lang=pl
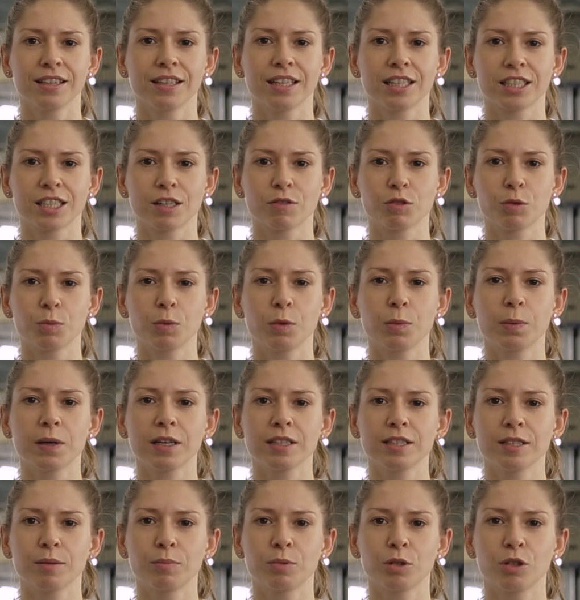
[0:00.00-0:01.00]
Nasza
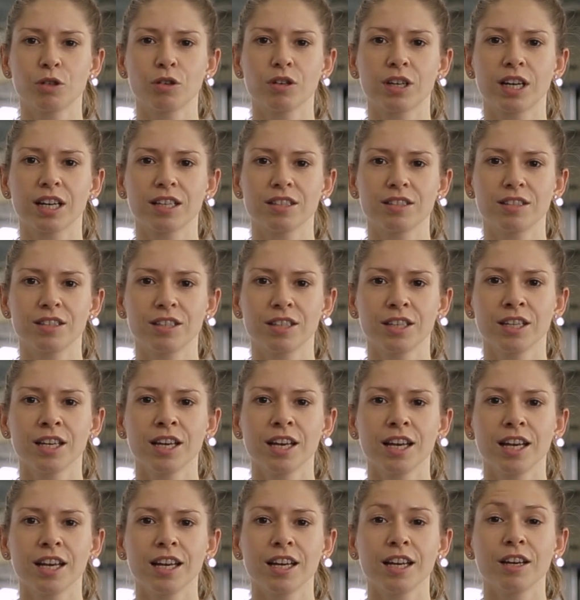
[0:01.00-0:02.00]
współpraca przy okazji
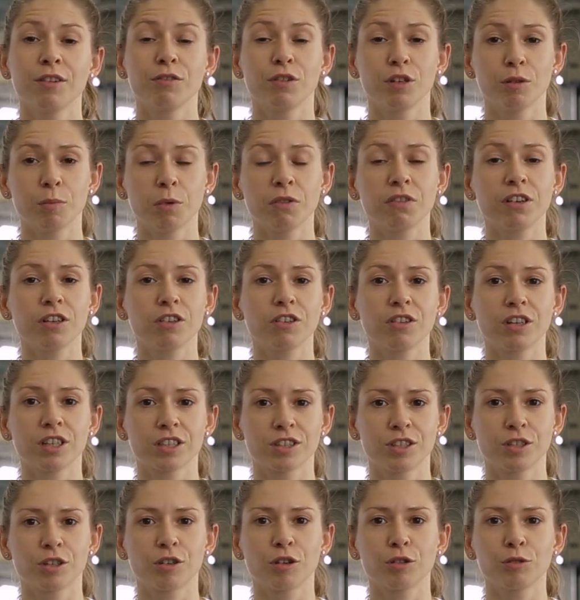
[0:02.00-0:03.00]
filmowego
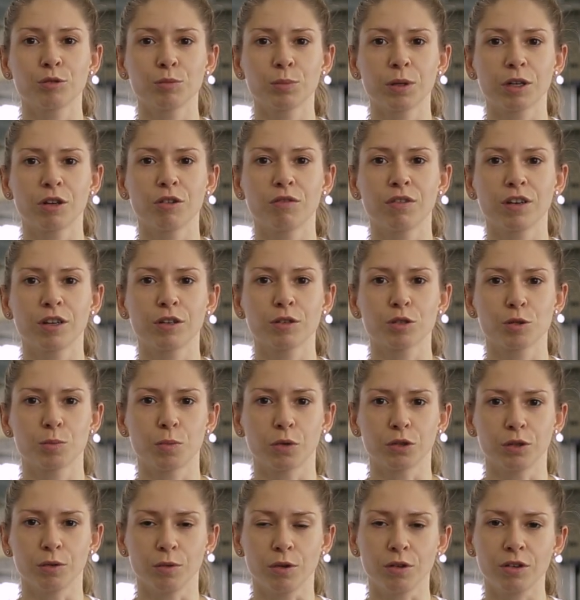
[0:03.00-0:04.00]
leksykonu biegowego z
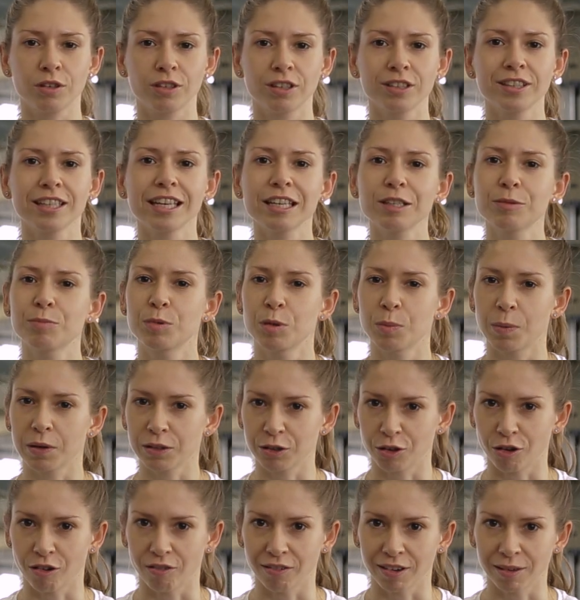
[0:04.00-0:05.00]
Bodywork nie jest
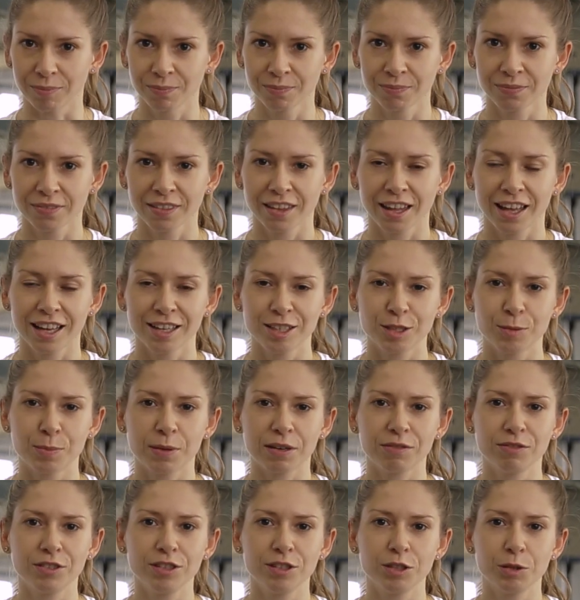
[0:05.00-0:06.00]
przypadkowa.
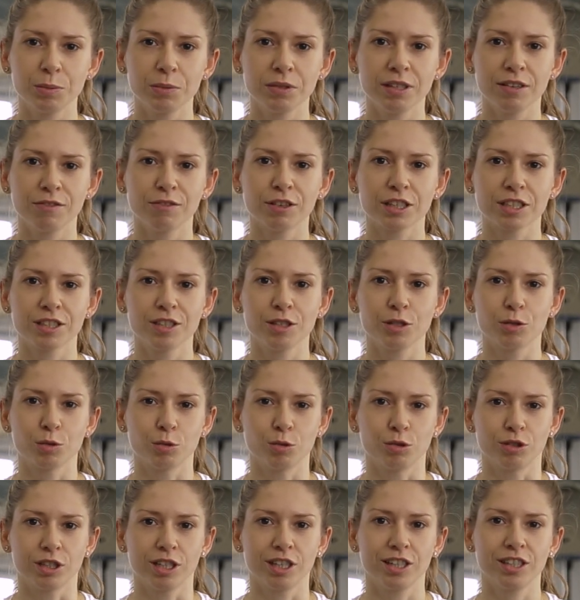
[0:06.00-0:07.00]
Sprawdziliśmy na własnej
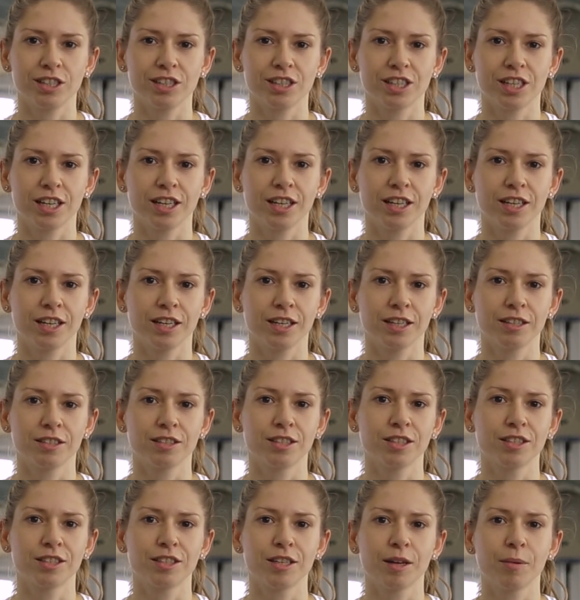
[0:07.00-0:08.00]
skórze, że
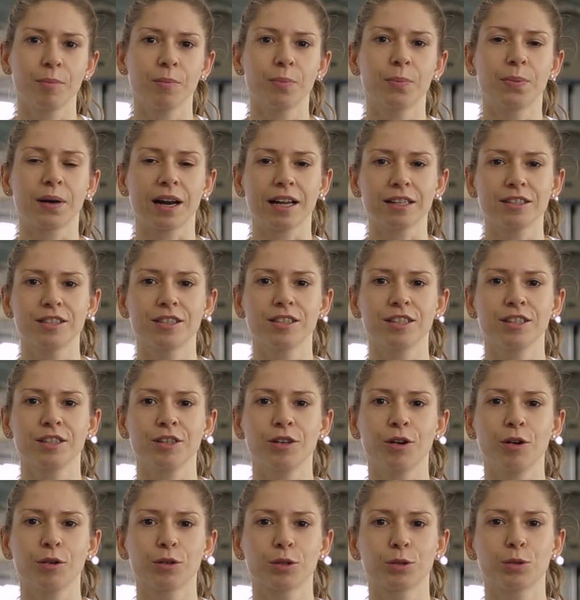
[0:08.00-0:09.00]
system pracy,
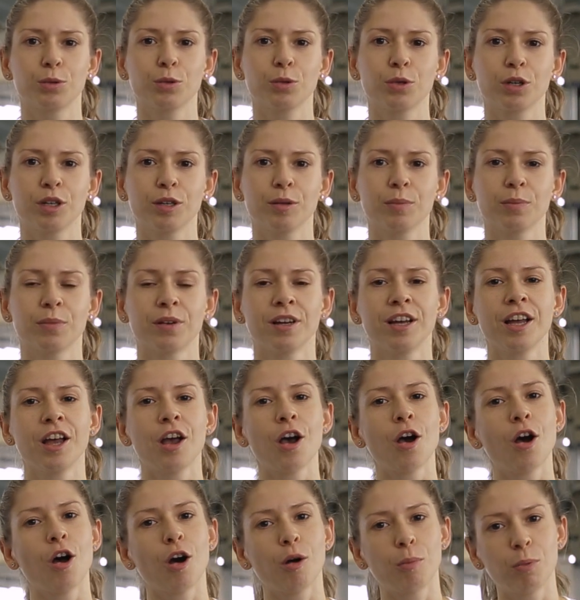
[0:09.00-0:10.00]
o którym
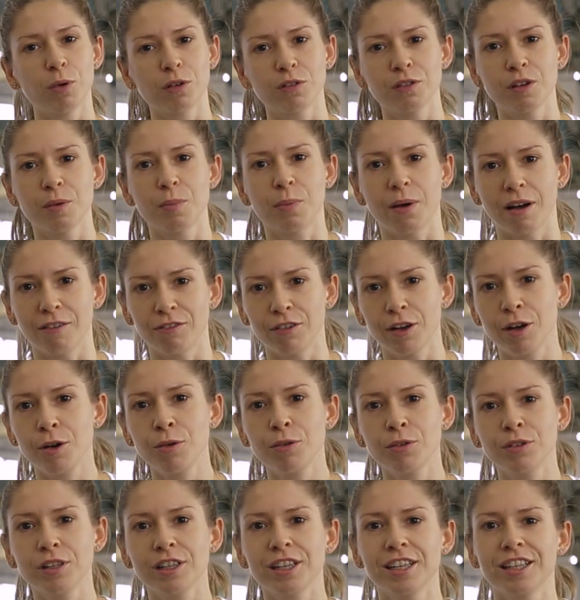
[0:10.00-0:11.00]
opowie Paweł,
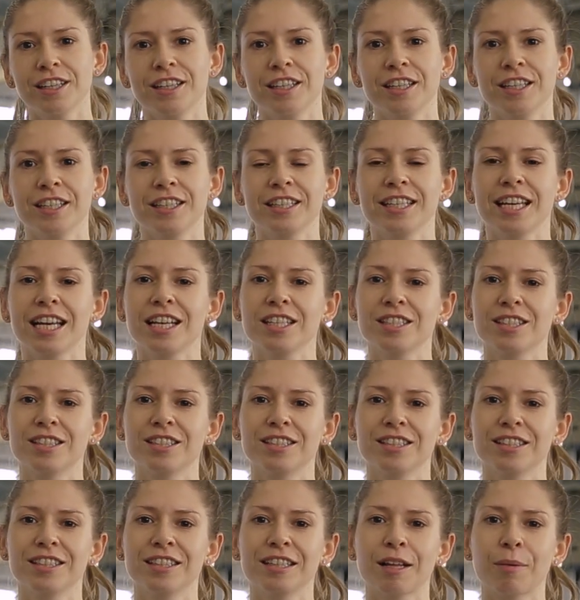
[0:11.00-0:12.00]
e,
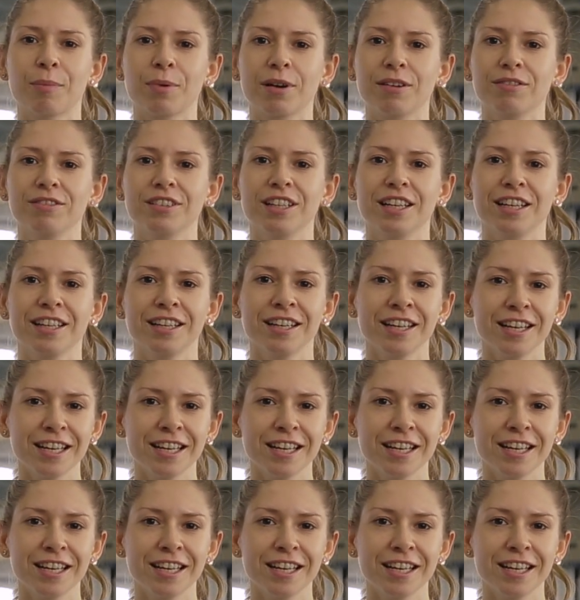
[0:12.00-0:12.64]
jest naprawdę